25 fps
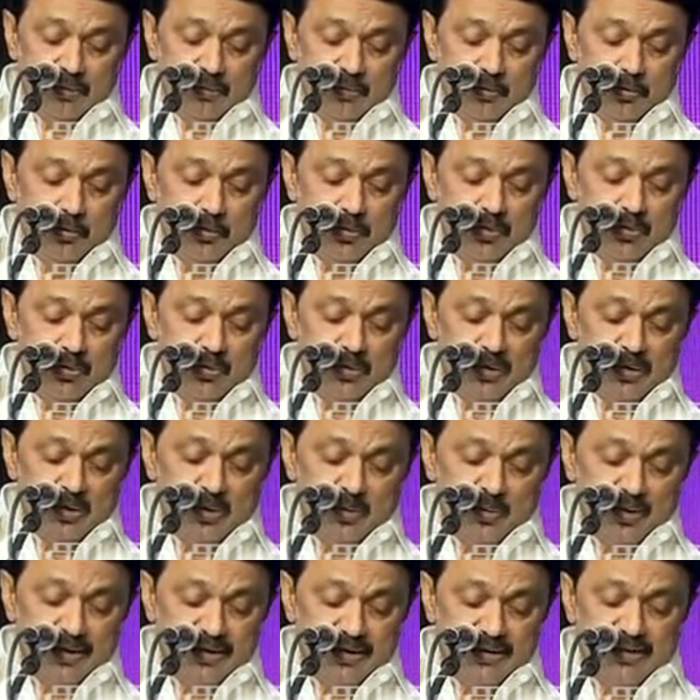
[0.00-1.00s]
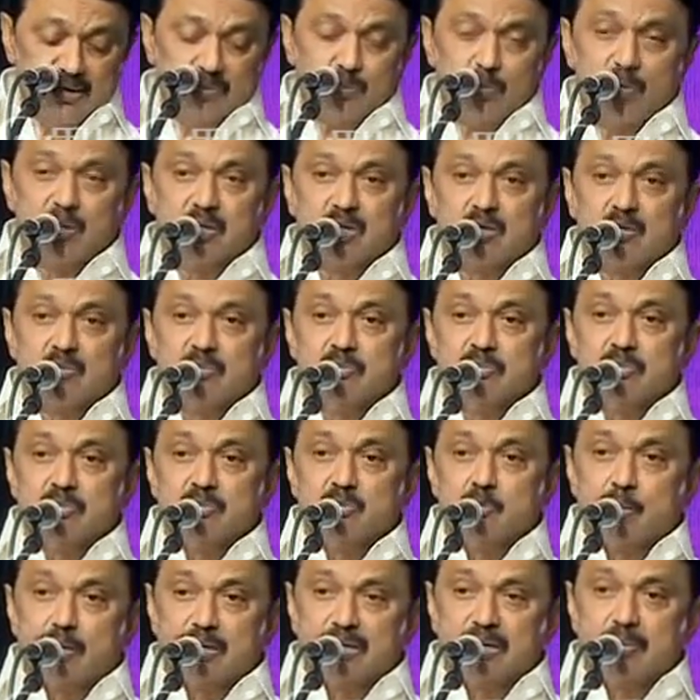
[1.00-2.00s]
நூறு கோடி ரூபாய் நிதி ஒன்றும்
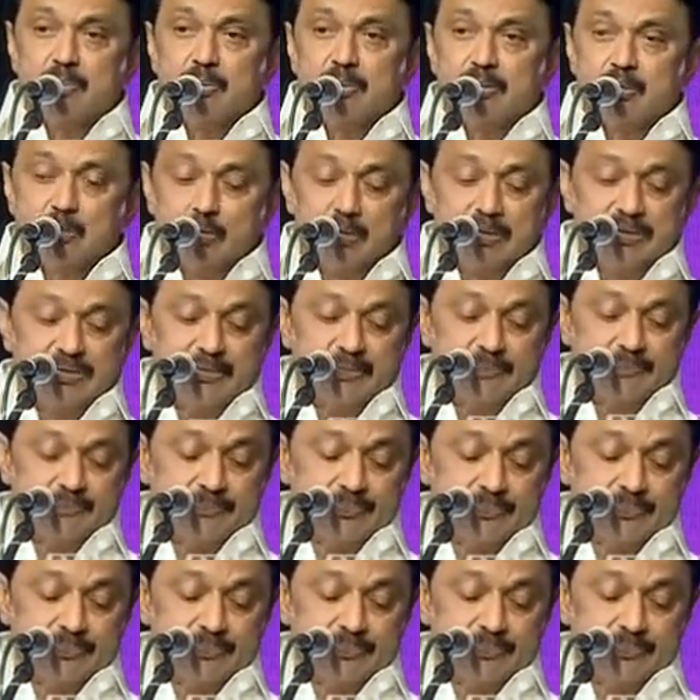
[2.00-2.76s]
தொடங்கப்பட்டுள்ளது